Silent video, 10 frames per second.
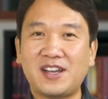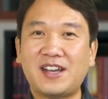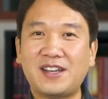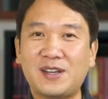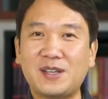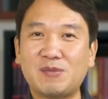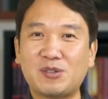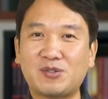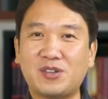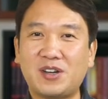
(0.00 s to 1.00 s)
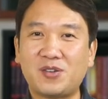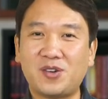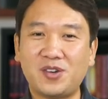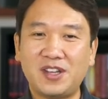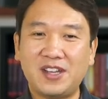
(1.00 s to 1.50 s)
하나님을
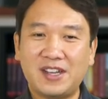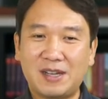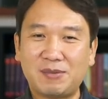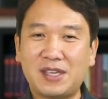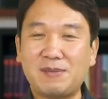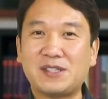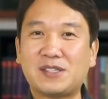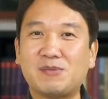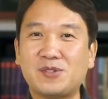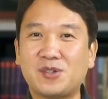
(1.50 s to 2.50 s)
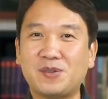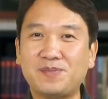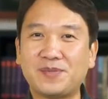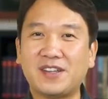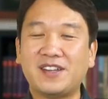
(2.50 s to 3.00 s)
구하고 함께 말씀을
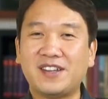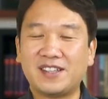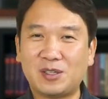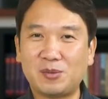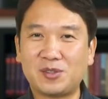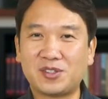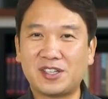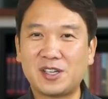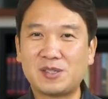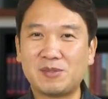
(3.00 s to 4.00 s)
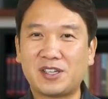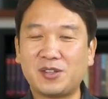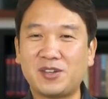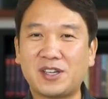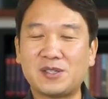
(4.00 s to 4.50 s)
좀 나눠보도록 하겠습니다.
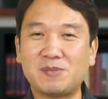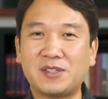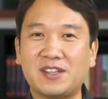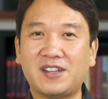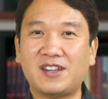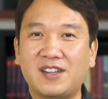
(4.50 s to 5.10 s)
기도하겠습니다.